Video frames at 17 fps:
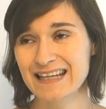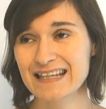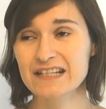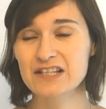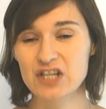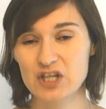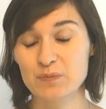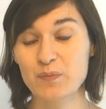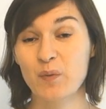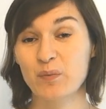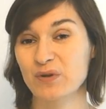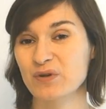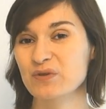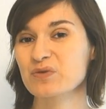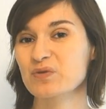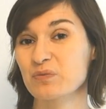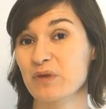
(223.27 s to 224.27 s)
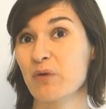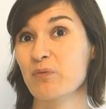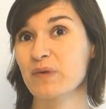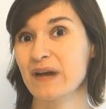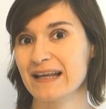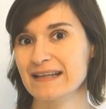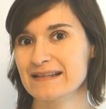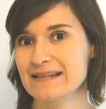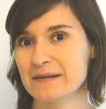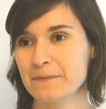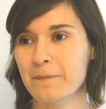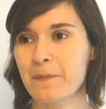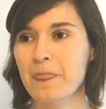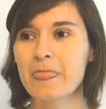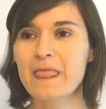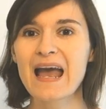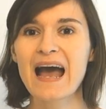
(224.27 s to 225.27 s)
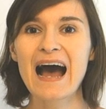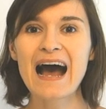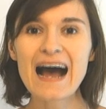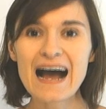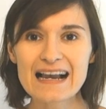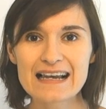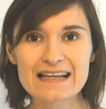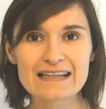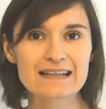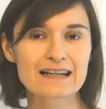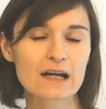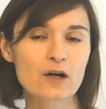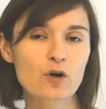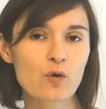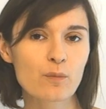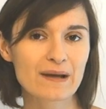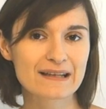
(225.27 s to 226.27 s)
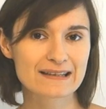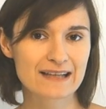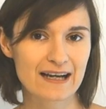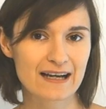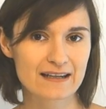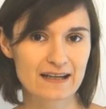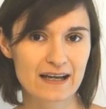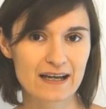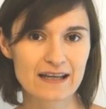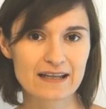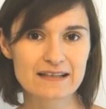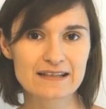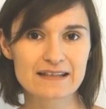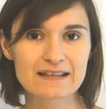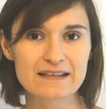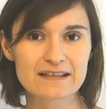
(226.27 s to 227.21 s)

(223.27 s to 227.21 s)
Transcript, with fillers: i gdzieś po prostu miał plecy. Ale rakomandare,